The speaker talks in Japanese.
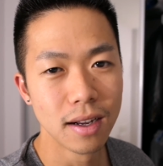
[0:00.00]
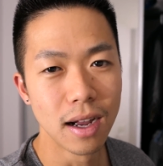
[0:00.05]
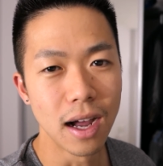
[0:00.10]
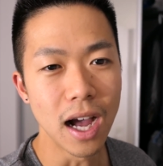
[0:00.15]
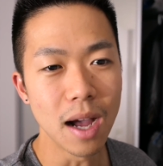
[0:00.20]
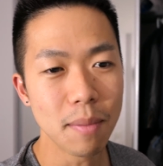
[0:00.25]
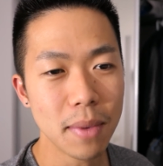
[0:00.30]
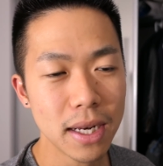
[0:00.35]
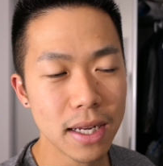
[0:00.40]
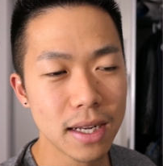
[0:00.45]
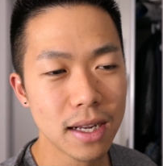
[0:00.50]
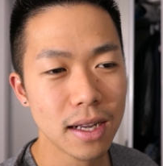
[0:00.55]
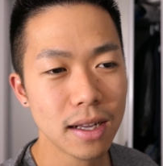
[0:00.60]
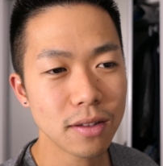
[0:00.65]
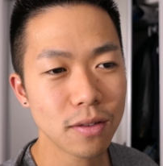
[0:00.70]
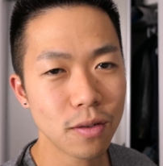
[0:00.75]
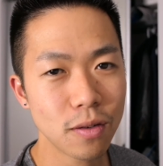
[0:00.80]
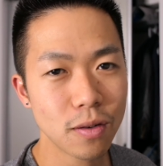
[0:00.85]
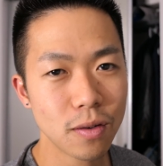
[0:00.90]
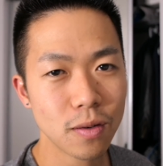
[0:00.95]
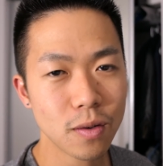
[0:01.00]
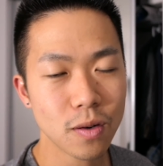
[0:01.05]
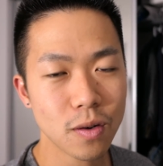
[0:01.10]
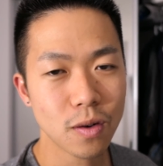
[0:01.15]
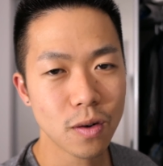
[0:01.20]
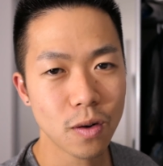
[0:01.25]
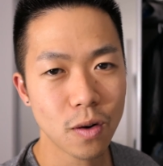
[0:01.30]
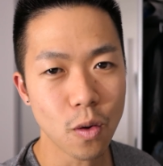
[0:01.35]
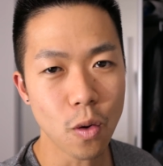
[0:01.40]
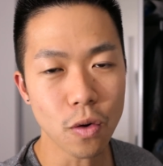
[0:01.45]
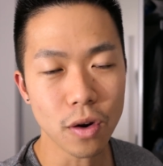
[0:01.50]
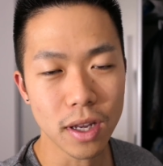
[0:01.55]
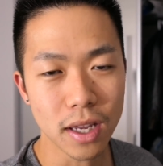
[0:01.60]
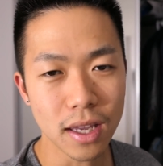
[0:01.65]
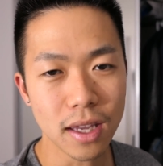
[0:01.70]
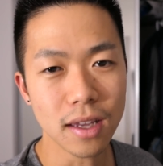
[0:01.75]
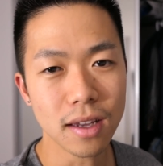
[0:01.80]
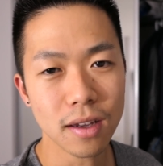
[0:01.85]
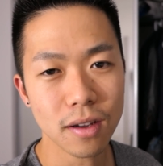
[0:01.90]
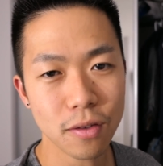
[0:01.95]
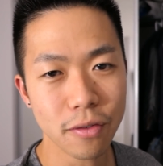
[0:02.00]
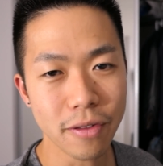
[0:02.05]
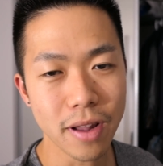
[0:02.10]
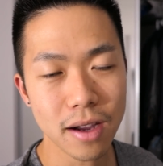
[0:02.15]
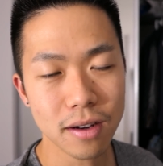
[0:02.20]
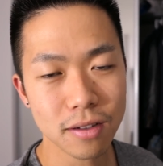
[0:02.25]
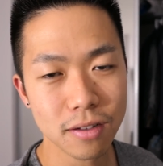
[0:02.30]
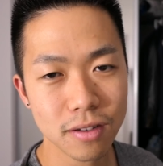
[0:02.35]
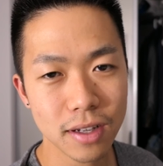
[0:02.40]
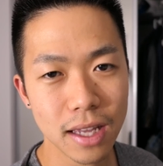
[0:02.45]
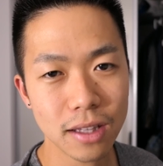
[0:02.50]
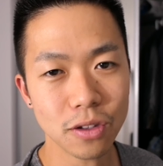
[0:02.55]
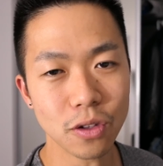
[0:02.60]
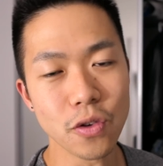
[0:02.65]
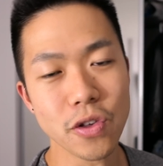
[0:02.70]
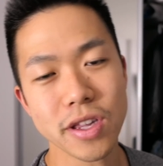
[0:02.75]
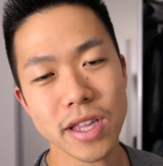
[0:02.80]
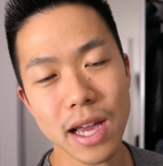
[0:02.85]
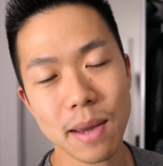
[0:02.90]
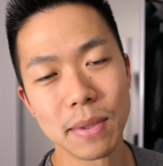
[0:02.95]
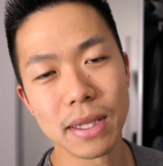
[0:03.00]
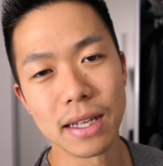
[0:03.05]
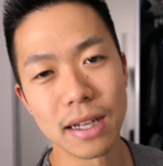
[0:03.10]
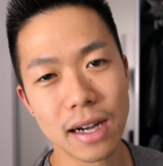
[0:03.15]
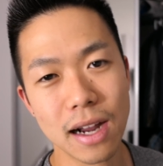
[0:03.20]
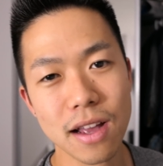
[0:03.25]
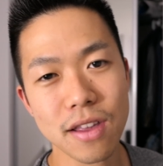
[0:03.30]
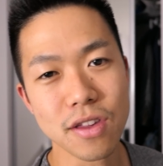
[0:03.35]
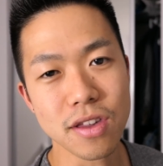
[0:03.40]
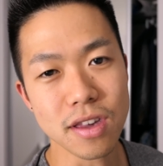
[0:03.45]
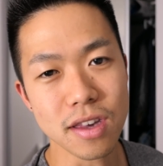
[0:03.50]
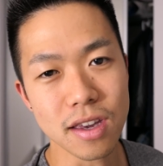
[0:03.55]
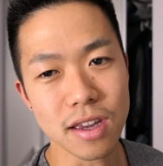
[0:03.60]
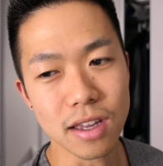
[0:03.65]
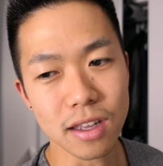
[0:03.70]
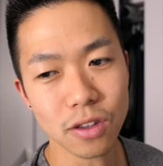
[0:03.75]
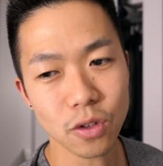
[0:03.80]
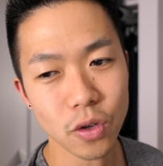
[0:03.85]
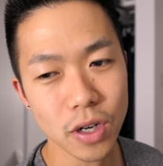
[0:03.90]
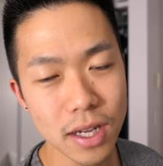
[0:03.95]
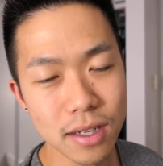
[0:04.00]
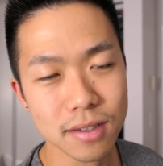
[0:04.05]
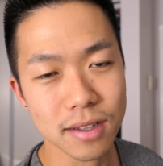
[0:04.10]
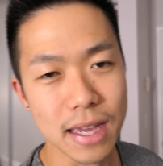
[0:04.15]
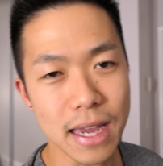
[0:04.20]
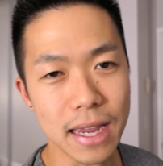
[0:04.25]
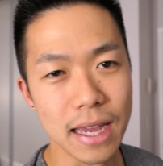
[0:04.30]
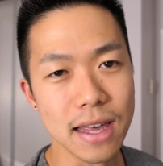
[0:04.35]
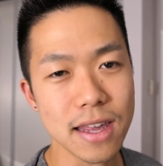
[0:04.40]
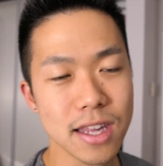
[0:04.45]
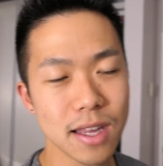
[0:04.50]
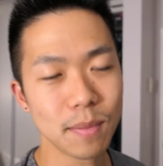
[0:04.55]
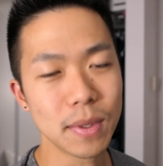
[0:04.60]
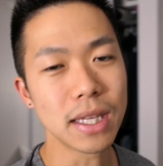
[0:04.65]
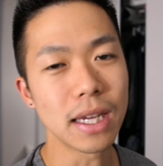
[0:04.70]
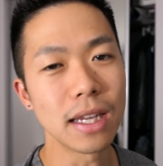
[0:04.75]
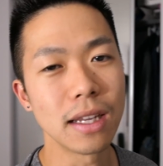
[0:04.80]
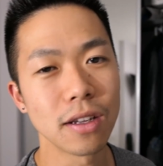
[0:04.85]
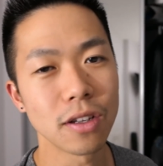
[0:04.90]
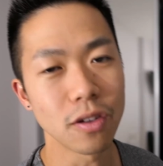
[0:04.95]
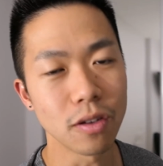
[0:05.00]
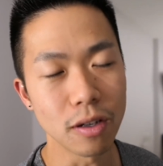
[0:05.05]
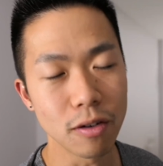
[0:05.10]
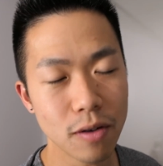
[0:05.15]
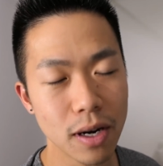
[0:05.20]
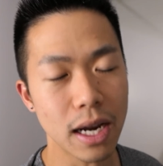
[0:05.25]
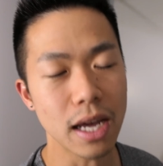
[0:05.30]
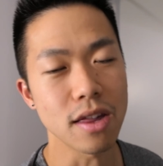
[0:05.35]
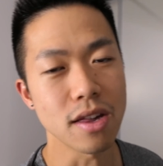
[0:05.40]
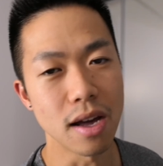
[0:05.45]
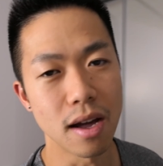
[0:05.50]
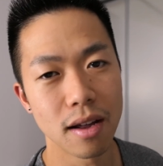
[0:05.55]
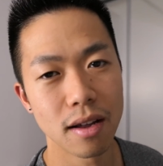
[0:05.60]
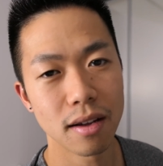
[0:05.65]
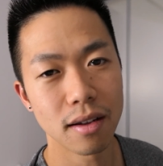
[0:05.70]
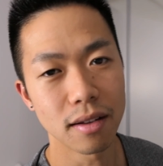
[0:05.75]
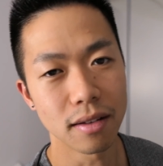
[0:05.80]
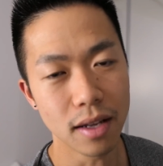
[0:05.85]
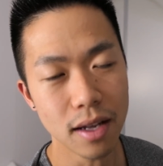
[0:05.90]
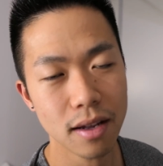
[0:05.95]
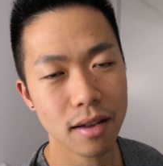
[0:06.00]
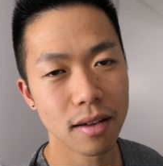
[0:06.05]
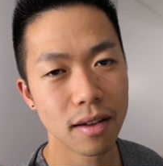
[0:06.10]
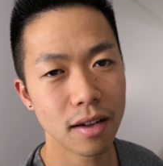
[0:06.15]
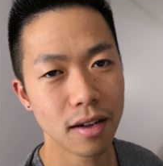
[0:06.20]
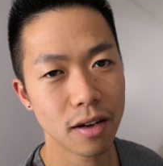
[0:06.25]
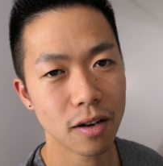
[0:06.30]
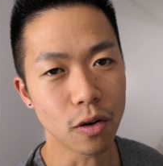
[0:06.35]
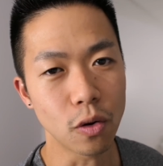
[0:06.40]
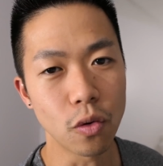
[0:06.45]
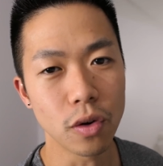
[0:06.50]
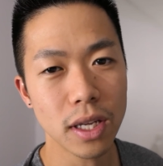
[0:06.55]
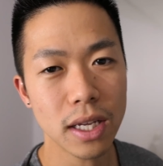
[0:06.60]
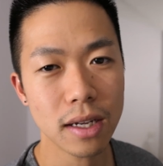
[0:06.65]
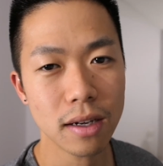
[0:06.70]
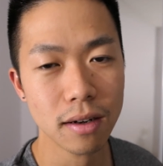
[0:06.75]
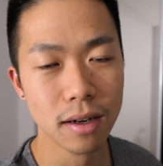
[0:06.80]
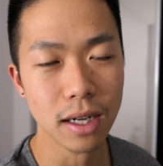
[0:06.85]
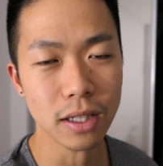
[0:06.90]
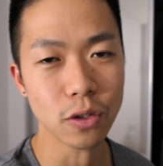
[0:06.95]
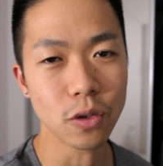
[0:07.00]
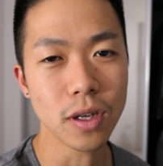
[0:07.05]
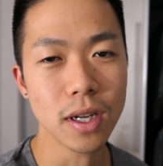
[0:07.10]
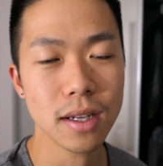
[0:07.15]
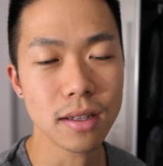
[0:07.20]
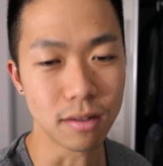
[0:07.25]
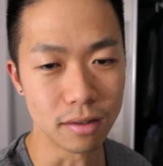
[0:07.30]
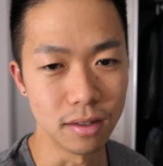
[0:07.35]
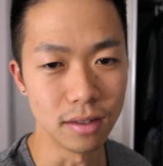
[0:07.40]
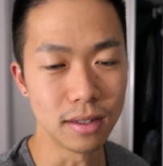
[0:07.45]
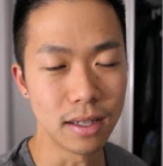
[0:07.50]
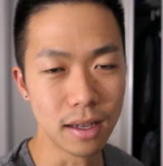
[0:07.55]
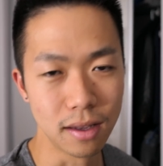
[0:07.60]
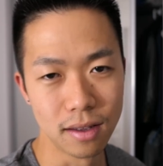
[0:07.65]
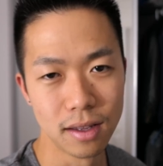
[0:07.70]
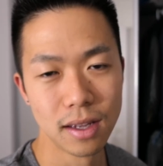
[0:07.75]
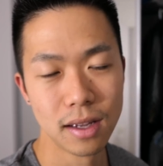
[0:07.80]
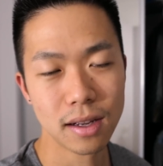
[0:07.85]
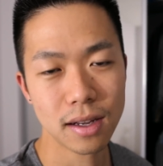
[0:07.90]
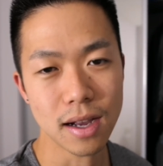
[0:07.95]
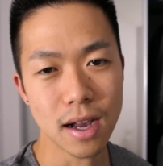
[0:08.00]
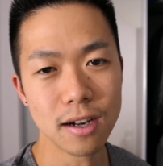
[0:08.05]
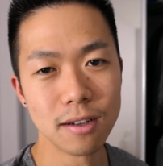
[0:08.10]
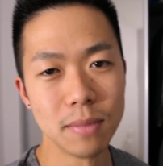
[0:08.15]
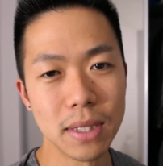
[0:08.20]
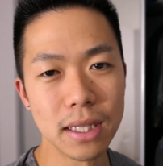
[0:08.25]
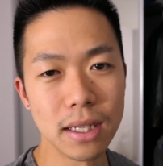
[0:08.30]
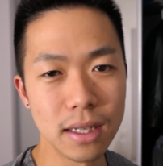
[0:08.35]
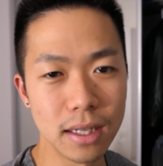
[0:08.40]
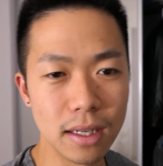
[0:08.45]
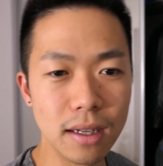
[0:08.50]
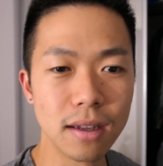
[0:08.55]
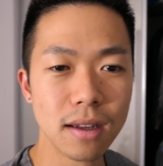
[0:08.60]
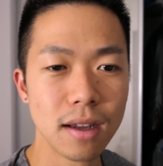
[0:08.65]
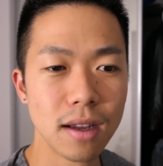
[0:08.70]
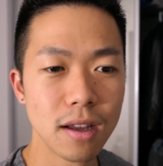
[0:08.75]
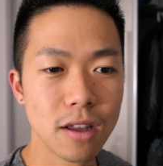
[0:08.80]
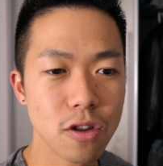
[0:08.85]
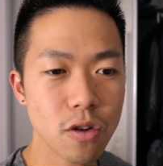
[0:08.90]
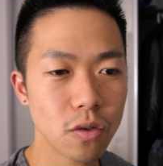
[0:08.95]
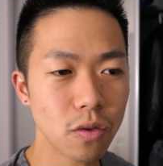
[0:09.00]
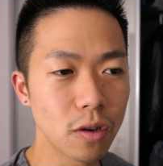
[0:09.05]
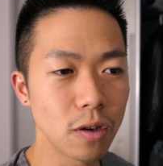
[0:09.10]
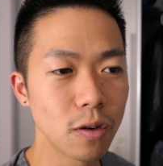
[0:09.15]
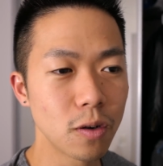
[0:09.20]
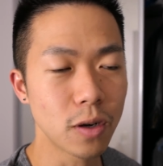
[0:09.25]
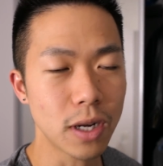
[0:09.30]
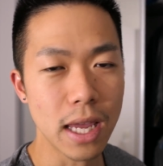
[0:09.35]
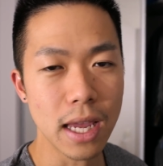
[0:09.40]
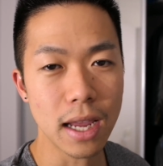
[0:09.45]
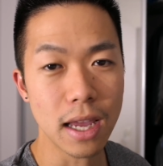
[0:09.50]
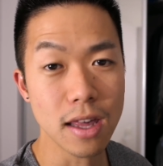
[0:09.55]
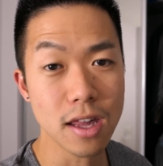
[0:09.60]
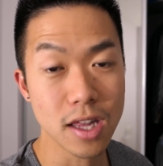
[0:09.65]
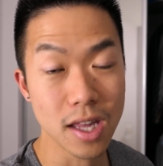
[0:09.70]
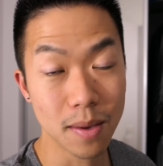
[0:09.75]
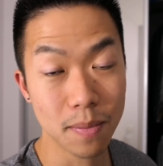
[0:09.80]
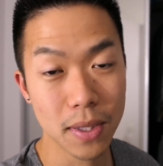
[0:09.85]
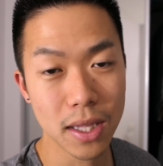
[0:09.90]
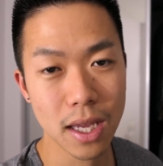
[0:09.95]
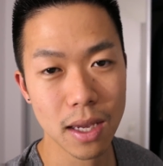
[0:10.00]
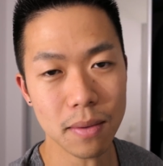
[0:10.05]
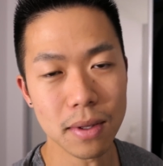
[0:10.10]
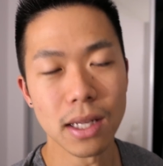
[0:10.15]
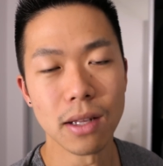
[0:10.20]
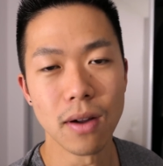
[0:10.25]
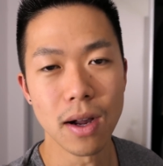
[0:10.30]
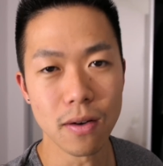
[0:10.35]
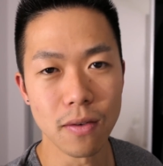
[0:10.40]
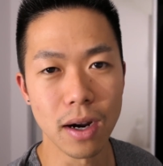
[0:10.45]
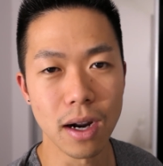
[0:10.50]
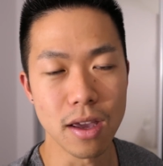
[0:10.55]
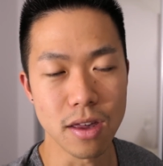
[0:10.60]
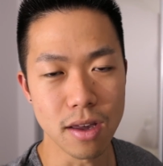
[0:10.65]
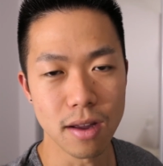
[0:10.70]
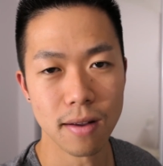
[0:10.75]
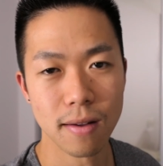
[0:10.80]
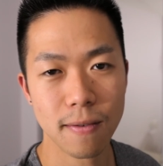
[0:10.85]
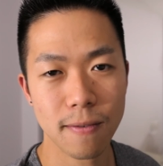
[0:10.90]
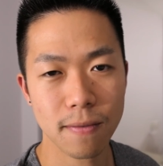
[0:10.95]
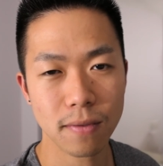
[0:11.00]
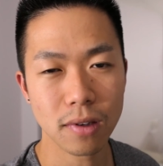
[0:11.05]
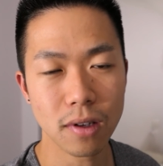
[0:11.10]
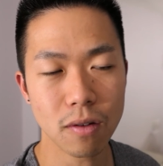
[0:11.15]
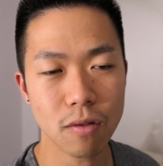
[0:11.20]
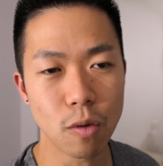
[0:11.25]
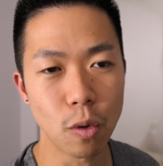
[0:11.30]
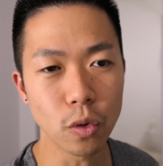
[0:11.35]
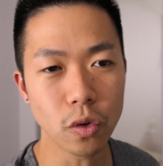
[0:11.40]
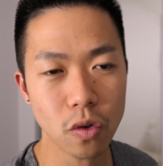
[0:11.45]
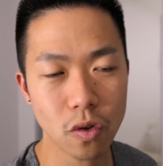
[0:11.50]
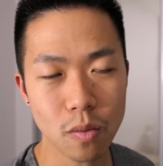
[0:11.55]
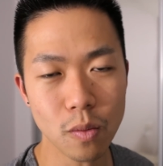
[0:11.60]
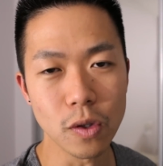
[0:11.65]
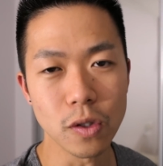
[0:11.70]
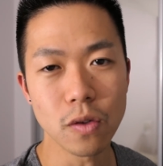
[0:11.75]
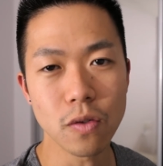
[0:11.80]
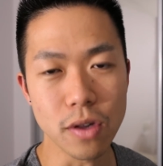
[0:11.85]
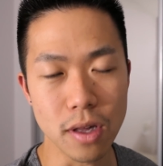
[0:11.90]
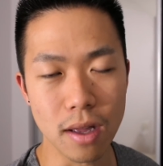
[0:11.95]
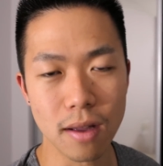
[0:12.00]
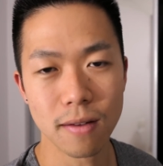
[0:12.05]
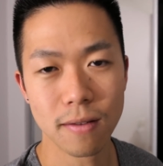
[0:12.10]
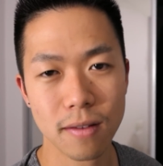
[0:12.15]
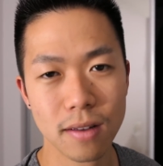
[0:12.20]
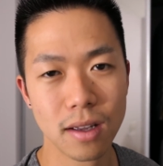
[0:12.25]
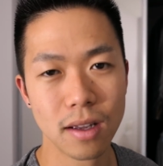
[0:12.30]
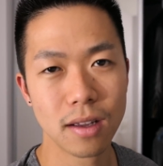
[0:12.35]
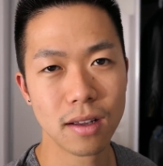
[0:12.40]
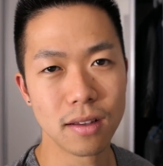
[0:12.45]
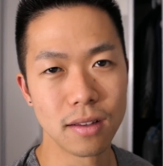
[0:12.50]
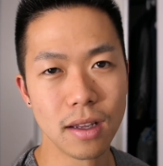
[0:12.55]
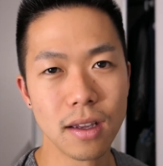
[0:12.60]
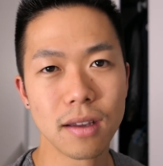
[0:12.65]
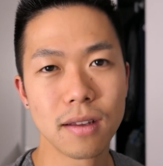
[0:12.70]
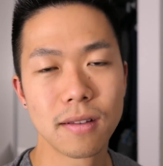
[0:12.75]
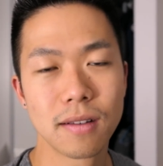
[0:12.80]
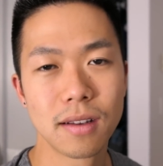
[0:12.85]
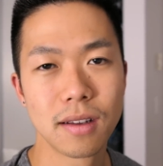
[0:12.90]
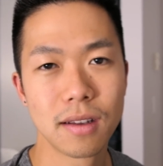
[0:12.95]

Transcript: アメリカの国旗フラッグゲットしたいみたいな感じとりあえず経験してみたい人いるわけじゃんね5人ぐらいとりあえずね帰るまでにちょっといろいろ経験してみたいみたいなのあるわけじゃんでこう男もそうじゃんね